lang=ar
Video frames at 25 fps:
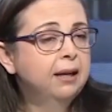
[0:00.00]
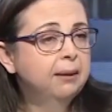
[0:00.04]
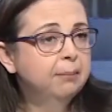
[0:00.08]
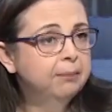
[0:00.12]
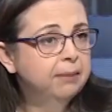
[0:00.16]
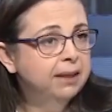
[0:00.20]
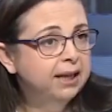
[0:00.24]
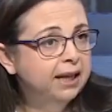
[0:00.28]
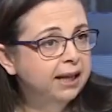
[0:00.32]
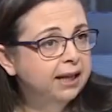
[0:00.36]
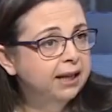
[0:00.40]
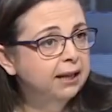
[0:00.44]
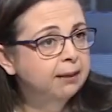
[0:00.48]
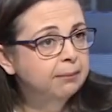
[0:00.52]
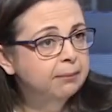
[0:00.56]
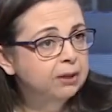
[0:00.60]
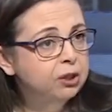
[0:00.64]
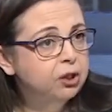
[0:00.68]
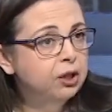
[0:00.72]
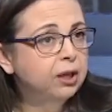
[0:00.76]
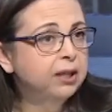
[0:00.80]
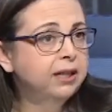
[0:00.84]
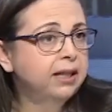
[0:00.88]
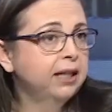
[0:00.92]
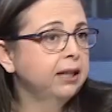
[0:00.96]
بمياه
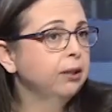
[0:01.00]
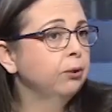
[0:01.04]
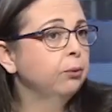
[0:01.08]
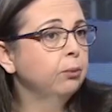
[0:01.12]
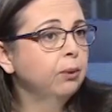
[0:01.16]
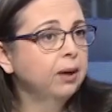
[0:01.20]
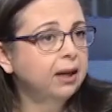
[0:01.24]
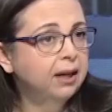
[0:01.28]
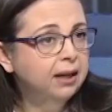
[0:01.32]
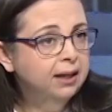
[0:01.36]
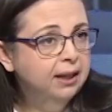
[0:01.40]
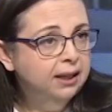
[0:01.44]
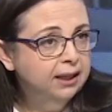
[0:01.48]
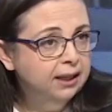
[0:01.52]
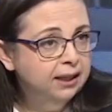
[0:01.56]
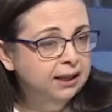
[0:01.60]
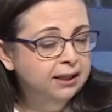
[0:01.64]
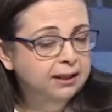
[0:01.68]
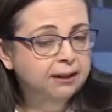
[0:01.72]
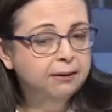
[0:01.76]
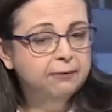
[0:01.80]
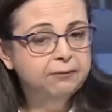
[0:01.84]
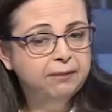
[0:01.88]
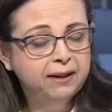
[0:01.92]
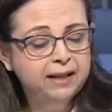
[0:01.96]
المجارير و
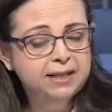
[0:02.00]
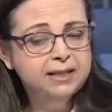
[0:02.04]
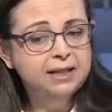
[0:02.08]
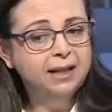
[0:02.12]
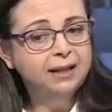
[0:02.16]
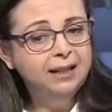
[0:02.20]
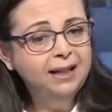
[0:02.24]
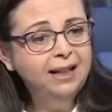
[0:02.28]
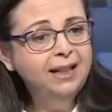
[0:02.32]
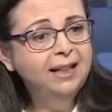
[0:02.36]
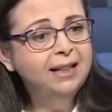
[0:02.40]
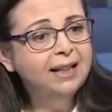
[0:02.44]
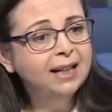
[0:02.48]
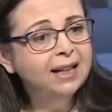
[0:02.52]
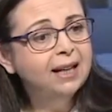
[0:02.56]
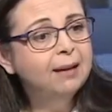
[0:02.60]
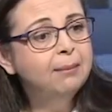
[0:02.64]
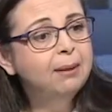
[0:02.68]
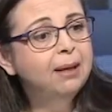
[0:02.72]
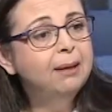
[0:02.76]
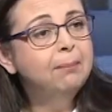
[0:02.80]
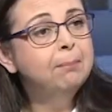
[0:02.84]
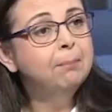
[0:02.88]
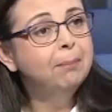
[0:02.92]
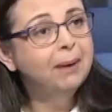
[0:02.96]
فاذا نحن
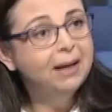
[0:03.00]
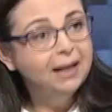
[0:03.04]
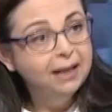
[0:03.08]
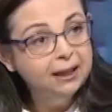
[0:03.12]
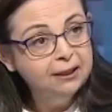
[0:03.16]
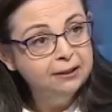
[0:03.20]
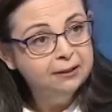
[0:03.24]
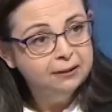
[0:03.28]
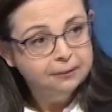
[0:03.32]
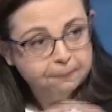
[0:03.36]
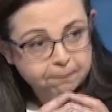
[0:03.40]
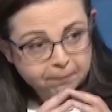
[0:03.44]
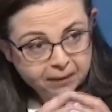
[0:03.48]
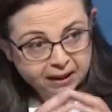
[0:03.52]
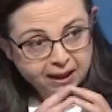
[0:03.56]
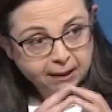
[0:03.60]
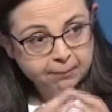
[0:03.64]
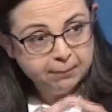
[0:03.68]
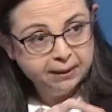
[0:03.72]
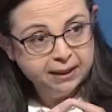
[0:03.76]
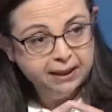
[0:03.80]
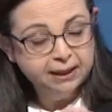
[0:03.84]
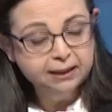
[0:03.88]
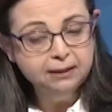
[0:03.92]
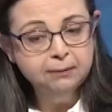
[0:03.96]
كمان بلد
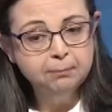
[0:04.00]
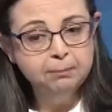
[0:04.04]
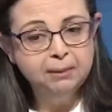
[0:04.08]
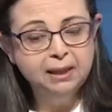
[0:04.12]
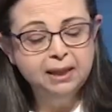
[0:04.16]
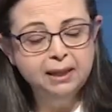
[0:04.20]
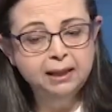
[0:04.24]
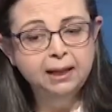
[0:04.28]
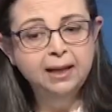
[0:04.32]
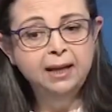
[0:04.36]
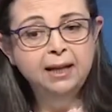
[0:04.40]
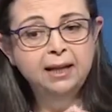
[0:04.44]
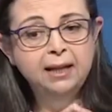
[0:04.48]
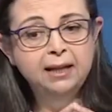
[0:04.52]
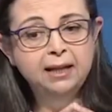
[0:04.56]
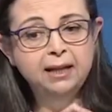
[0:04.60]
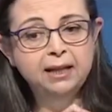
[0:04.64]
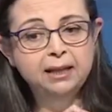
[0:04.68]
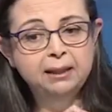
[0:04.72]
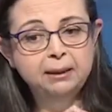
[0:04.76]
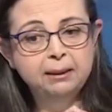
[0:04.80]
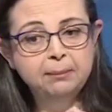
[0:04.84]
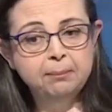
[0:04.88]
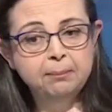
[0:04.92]
كبلد بال آه،